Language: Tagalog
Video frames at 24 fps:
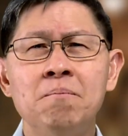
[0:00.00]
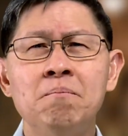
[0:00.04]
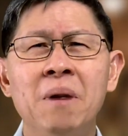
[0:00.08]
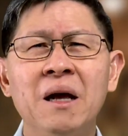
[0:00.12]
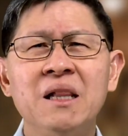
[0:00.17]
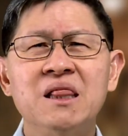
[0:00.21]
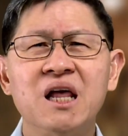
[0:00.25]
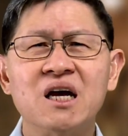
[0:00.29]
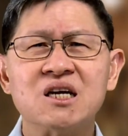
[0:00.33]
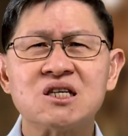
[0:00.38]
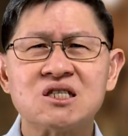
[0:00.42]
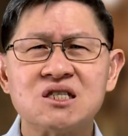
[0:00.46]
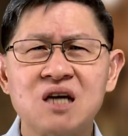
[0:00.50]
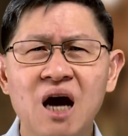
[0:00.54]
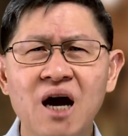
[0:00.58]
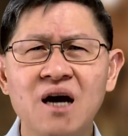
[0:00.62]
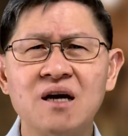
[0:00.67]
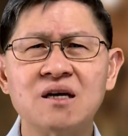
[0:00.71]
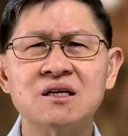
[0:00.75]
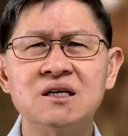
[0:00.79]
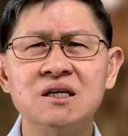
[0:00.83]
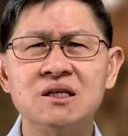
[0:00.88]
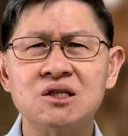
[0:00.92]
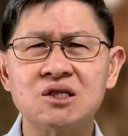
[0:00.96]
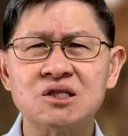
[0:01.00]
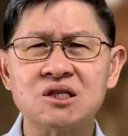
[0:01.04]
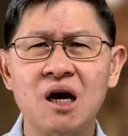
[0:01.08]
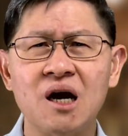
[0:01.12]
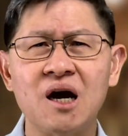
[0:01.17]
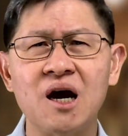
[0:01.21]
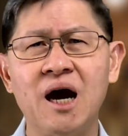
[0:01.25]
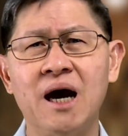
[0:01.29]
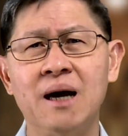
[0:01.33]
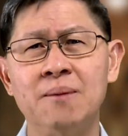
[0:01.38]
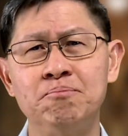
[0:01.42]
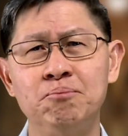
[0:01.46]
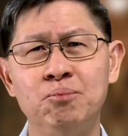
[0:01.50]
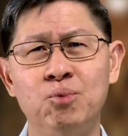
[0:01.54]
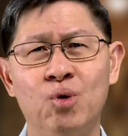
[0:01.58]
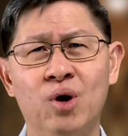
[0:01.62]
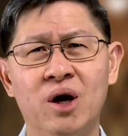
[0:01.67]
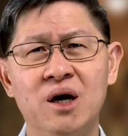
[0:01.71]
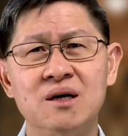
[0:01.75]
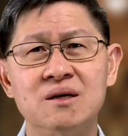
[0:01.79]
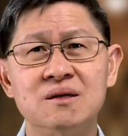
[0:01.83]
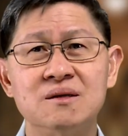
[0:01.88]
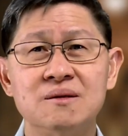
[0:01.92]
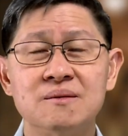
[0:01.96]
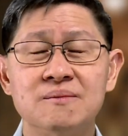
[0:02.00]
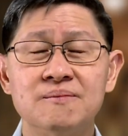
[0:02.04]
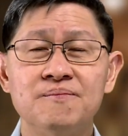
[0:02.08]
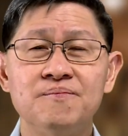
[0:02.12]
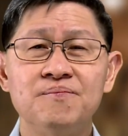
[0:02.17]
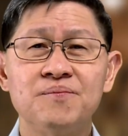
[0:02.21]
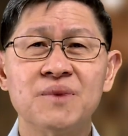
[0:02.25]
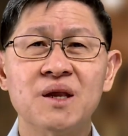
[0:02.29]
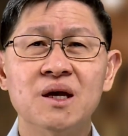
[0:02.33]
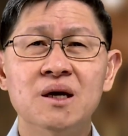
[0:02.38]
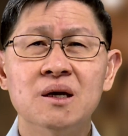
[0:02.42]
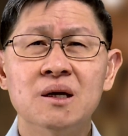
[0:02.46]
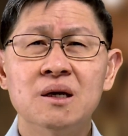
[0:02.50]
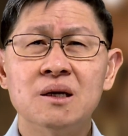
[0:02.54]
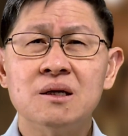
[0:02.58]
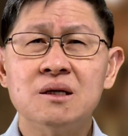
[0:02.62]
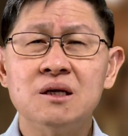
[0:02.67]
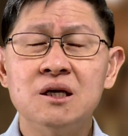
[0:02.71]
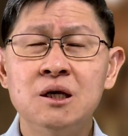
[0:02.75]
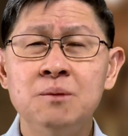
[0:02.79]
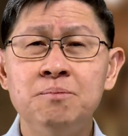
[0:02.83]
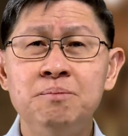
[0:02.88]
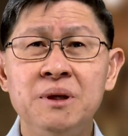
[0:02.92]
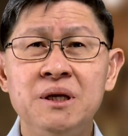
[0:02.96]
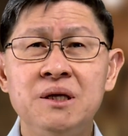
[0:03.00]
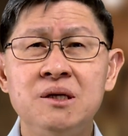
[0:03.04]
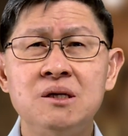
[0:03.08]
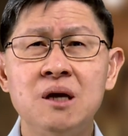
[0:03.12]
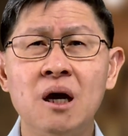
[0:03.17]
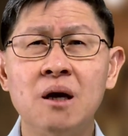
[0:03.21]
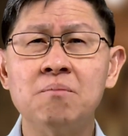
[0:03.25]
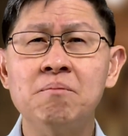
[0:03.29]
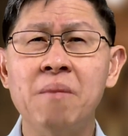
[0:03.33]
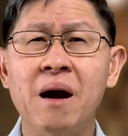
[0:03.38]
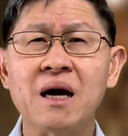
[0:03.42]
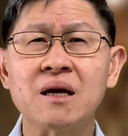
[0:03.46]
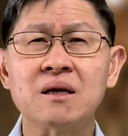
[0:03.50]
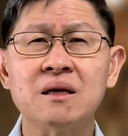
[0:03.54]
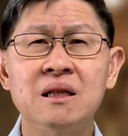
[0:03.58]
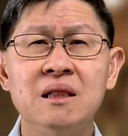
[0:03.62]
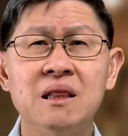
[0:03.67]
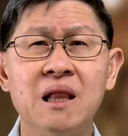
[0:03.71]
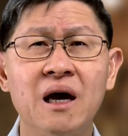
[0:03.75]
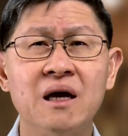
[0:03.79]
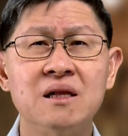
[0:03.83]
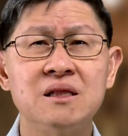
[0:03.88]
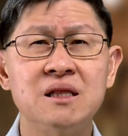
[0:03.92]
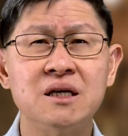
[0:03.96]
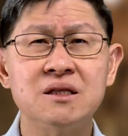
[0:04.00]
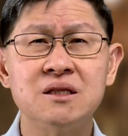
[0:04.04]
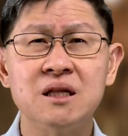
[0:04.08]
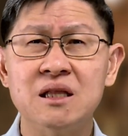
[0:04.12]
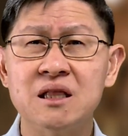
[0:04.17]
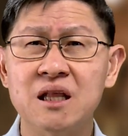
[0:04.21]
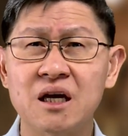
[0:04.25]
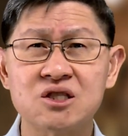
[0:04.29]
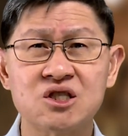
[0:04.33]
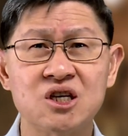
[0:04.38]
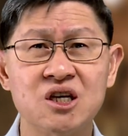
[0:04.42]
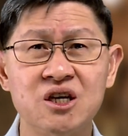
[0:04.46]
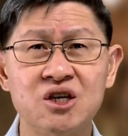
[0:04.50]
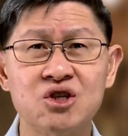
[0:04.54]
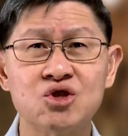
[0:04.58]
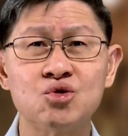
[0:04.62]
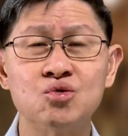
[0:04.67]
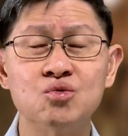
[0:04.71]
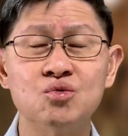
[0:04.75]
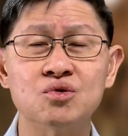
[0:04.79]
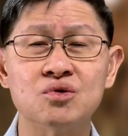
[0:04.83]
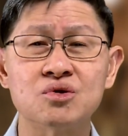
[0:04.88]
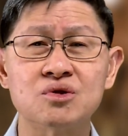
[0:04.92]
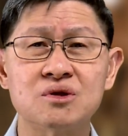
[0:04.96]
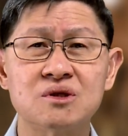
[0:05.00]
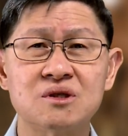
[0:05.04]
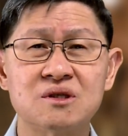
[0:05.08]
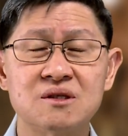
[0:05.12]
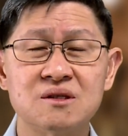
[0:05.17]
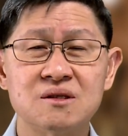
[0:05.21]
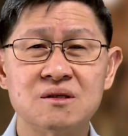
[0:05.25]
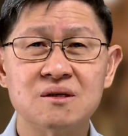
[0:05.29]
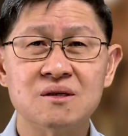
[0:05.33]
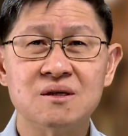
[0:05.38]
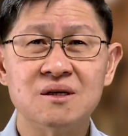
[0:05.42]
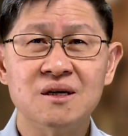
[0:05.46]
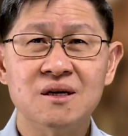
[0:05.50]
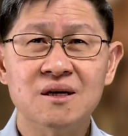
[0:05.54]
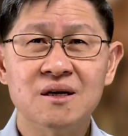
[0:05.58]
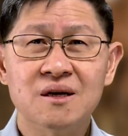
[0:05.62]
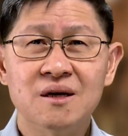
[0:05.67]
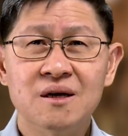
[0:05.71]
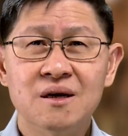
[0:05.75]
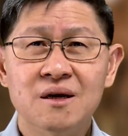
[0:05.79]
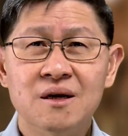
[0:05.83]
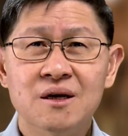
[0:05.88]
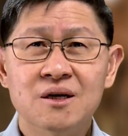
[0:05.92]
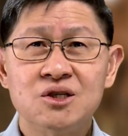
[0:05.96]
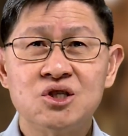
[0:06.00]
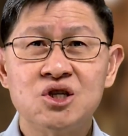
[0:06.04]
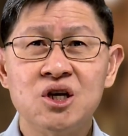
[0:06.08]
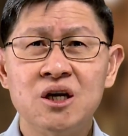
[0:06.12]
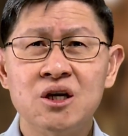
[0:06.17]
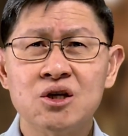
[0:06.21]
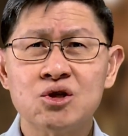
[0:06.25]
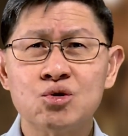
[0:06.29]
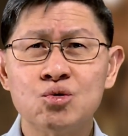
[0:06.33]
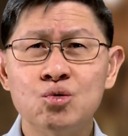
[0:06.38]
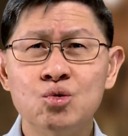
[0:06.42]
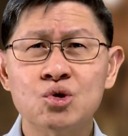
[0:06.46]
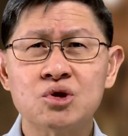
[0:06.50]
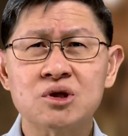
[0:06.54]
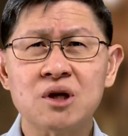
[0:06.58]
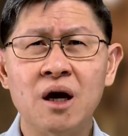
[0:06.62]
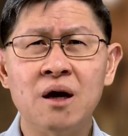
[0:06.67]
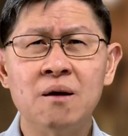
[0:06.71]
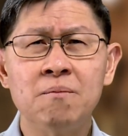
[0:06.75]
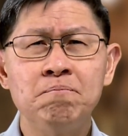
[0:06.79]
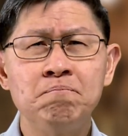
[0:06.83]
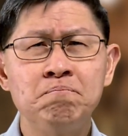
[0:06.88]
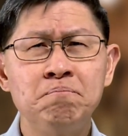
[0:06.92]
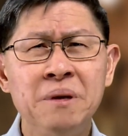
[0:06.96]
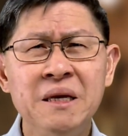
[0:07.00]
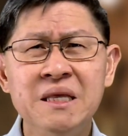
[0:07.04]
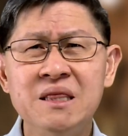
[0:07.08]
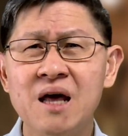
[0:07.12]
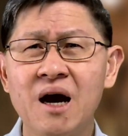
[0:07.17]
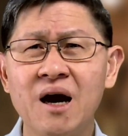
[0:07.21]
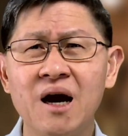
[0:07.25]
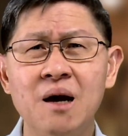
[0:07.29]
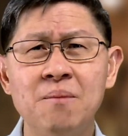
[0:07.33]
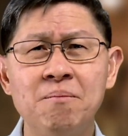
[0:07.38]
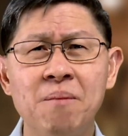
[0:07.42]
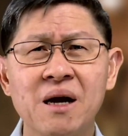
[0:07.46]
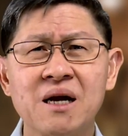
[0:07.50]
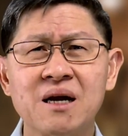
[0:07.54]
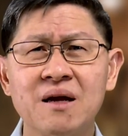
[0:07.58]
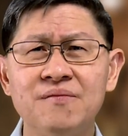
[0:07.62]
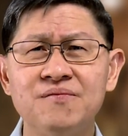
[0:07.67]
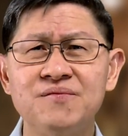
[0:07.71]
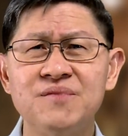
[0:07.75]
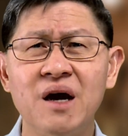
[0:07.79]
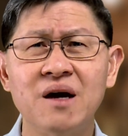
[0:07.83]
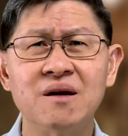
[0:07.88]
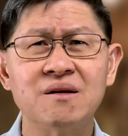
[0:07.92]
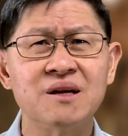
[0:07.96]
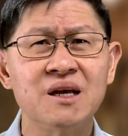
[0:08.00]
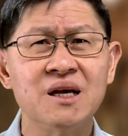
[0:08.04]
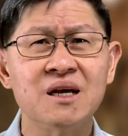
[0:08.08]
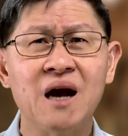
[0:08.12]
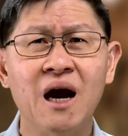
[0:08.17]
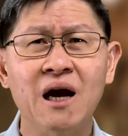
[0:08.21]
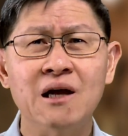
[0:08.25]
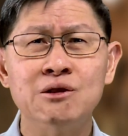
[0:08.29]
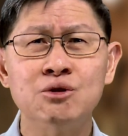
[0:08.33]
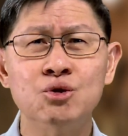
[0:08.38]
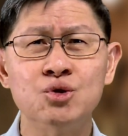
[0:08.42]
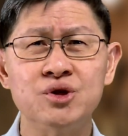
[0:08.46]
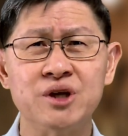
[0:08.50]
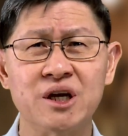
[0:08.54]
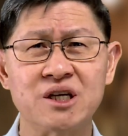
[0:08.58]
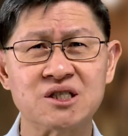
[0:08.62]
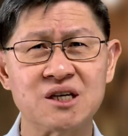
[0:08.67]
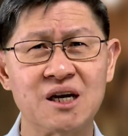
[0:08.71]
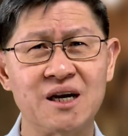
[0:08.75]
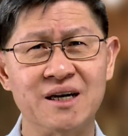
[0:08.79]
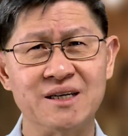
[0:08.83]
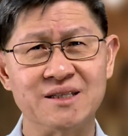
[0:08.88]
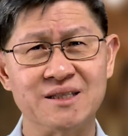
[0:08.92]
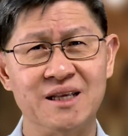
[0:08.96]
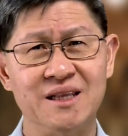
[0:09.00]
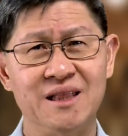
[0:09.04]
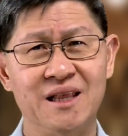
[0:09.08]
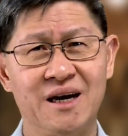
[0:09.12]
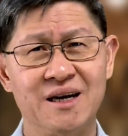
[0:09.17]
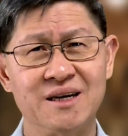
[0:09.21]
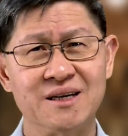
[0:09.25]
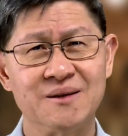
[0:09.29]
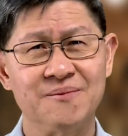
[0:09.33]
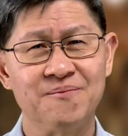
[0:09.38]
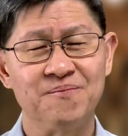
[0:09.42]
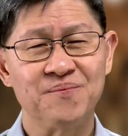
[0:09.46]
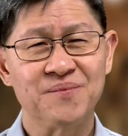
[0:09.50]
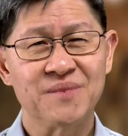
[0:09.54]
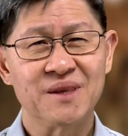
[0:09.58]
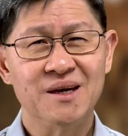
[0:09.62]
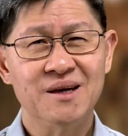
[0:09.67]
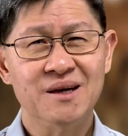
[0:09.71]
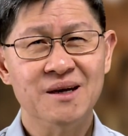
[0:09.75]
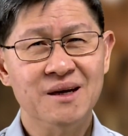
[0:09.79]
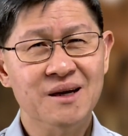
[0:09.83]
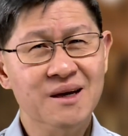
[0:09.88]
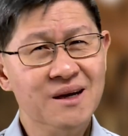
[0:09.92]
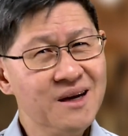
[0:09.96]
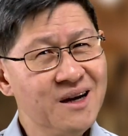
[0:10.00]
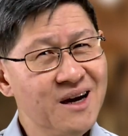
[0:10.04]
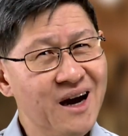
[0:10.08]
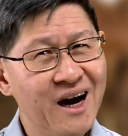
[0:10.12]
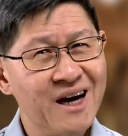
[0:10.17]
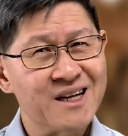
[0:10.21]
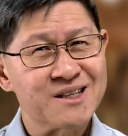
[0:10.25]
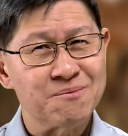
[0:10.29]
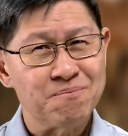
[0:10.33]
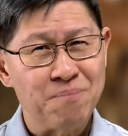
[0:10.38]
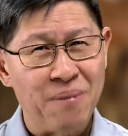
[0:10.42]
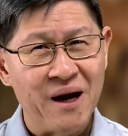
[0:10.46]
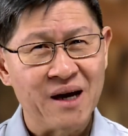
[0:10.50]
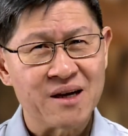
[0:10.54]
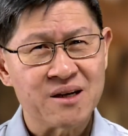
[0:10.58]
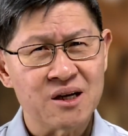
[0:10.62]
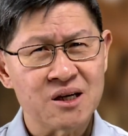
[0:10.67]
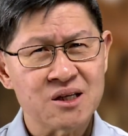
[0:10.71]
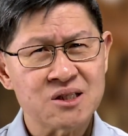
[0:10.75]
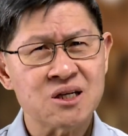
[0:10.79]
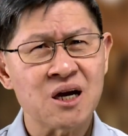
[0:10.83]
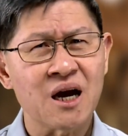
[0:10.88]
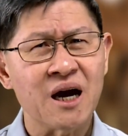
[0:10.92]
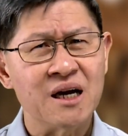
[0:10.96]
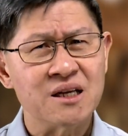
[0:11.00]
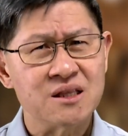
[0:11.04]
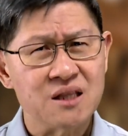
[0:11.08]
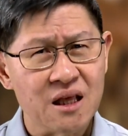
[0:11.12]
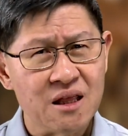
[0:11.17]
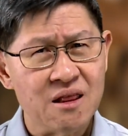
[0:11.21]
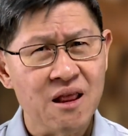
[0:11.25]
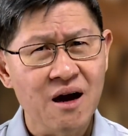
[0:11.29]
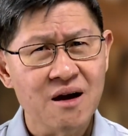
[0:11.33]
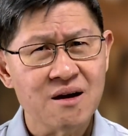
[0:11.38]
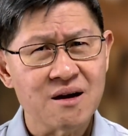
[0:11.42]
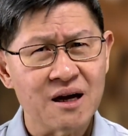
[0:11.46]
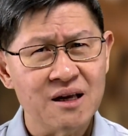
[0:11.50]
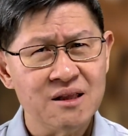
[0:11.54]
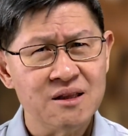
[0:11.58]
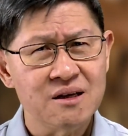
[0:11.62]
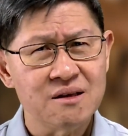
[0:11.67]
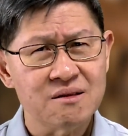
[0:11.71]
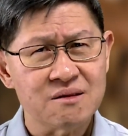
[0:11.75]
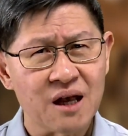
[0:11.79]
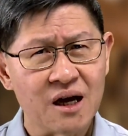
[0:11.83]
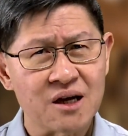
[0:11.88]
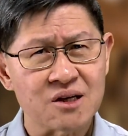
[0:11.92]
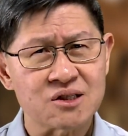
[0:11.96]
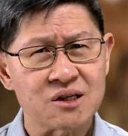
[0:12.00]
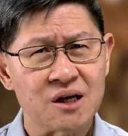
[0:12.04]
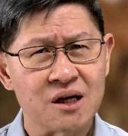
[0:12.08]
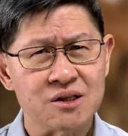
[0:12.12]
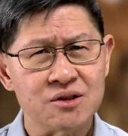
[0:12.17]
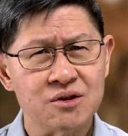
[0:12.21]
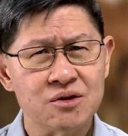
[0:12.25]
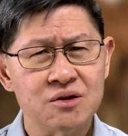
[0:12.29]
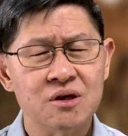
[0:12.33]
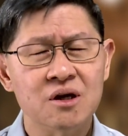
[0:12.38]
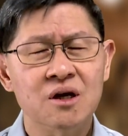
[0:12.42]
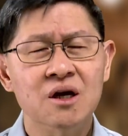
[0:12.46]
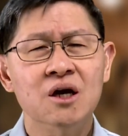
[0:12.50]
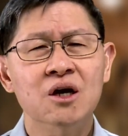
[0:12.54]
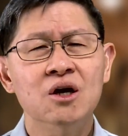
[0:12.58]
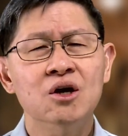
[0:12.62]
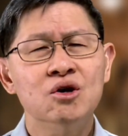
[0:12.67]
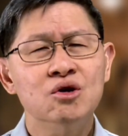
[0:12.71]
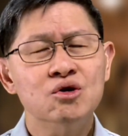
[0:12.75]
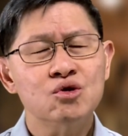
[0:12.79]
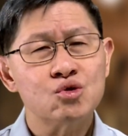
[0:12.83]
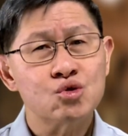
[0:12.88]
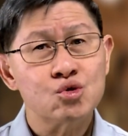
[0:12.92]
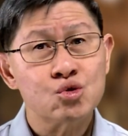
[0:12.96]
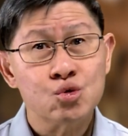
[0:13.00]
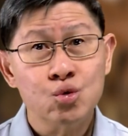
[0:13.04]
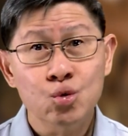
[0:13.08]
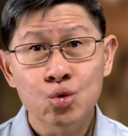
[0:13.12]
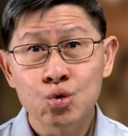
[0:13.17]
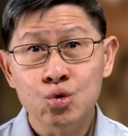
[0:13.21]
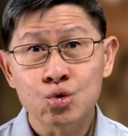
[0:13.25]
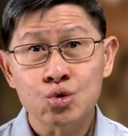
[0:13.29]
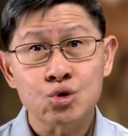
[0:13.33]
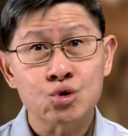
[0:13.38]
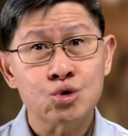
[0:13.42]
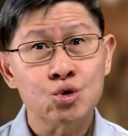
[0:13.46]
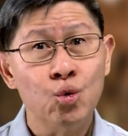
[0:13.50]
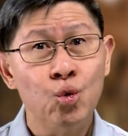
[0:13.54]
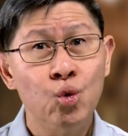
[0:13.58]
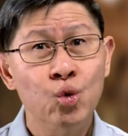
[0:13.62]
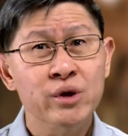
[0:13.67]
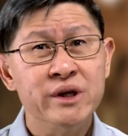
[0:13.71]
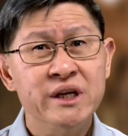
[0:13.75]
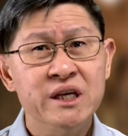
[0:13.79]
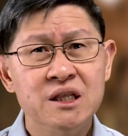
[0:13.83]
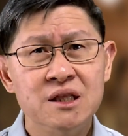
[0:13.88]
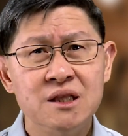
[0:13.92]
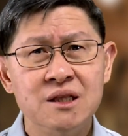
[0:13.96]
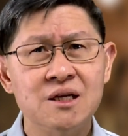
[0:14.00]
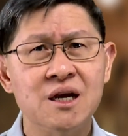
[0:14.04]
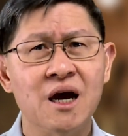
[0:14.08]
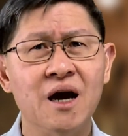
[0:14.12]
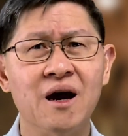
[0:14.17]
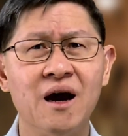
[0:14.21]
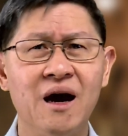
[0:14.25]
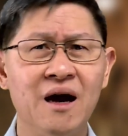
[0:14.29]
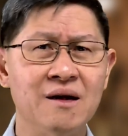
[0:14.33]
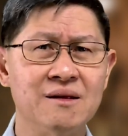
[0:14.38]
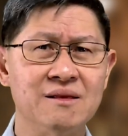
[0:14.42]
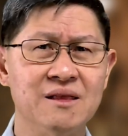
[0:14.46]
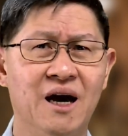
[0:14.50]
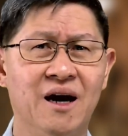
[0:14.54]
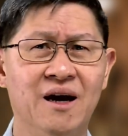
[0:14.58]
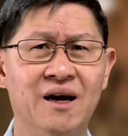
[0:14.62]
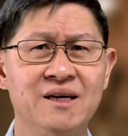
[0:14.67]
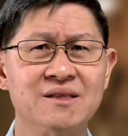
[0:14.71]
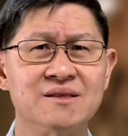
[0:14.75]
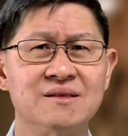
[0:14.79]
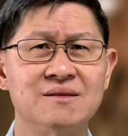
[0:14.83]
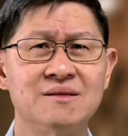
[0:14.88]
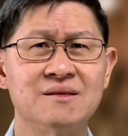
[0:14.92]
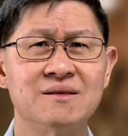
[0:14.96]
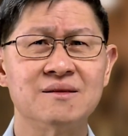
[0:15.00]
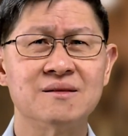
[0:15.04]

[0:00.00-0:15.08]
Malasakit sa kapwa. Ibig niyang makilala nila si Jesus. Si Jesus ang pinakamagandang regalo niya sa kanila. At para sa kanilang kaligtasan, susuungin niya ang lahat.